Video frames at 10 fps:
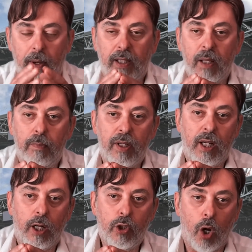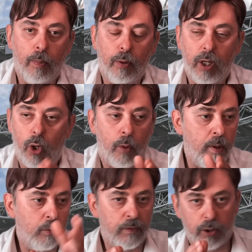ai tempi di Calciopoli, lo
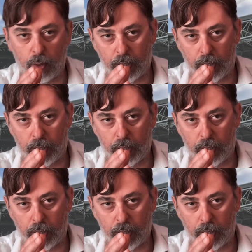abbiamo visto